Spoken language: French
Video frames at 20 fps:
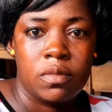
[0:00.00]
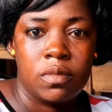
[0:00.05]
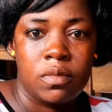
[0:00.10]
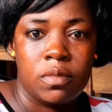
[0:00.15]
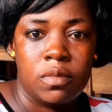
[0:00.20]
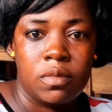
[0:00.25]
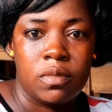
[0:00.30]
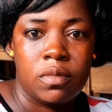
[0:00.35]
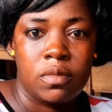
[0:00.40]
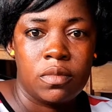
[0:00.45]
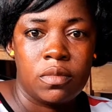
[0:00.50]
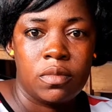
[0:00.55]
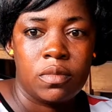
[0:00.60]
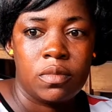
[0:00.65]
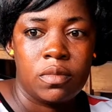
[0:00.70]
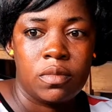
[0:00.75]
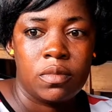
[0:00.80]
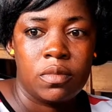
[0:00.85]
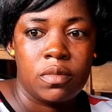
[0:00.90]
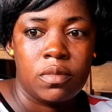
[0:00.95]
à
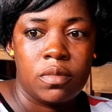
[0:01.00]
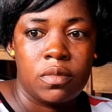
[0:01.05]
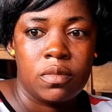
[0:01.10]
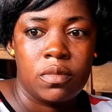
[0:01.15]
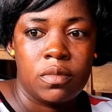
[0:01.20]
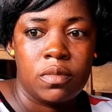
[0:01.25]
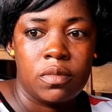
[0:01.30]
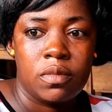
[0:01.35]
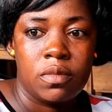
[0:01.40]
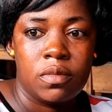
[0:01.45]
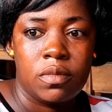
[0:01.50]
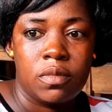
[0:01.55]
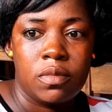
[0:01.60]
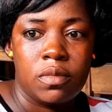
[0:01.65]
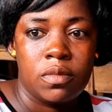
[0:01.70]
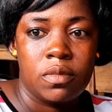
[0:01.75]
7h du matin,